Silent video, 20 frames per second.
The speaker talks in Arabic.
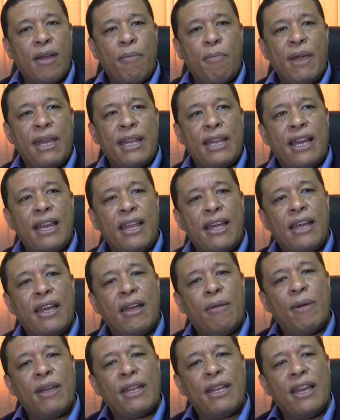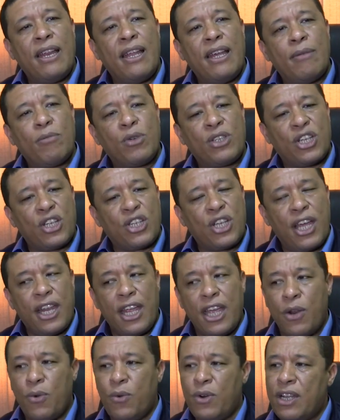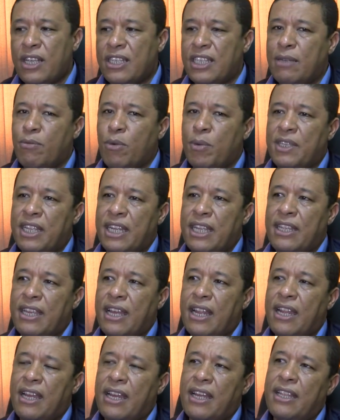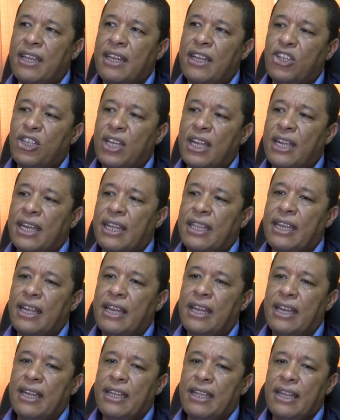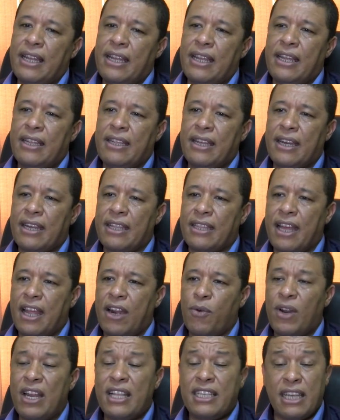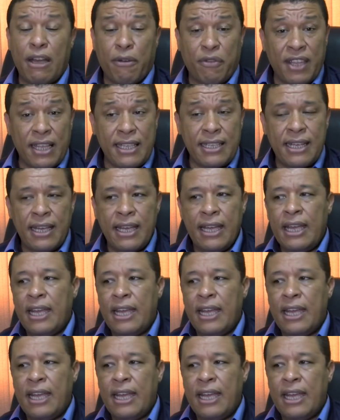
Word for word: بين بين المستشارين والناس الممتنين ديال ديال الشركه ديال ديال ديال رضال والتي افضت